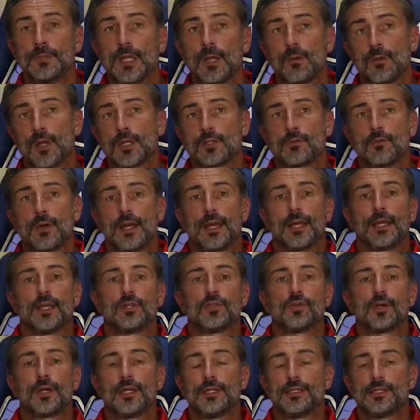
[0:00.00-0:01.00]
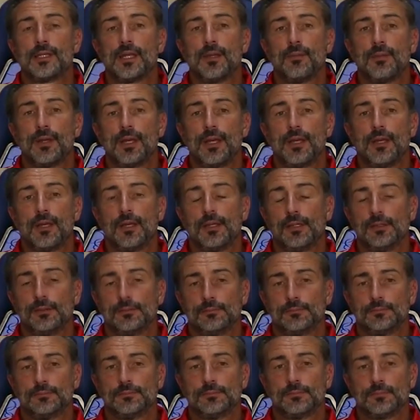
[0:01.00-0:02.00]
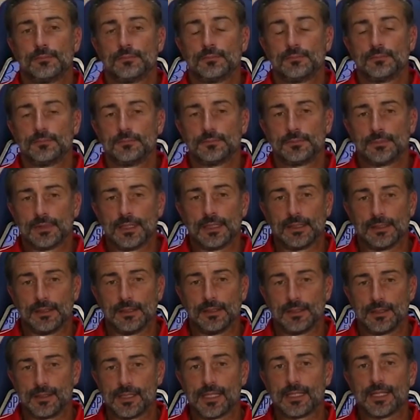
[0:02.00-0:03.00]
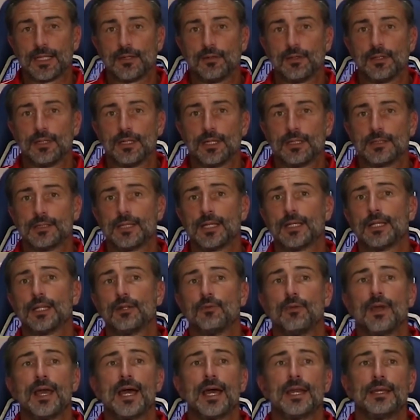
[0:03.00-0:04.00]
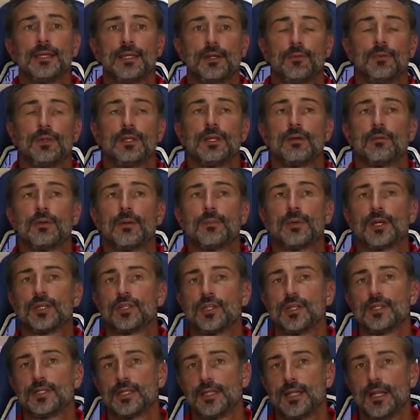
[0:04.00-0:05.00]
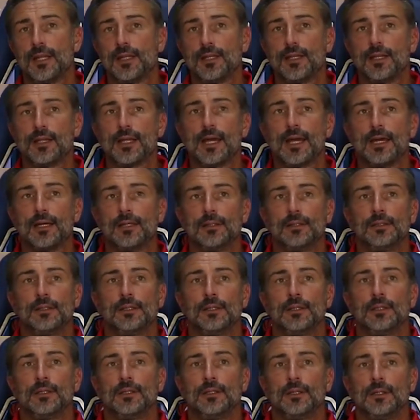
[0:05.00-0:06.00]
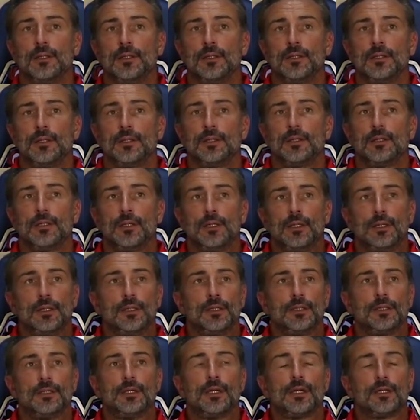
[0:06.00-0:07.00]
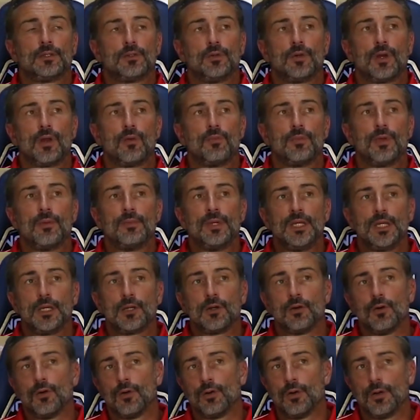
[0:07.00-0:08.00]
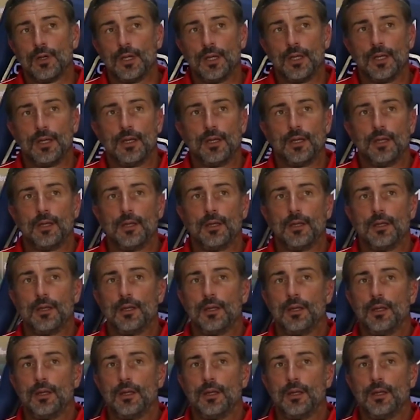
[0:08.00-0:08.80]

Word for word: È una squadra che gioca insieme eh, già da, da, già da due anni, quindi ha una precisa identità, eh, l'allenatore è un mio amico, è,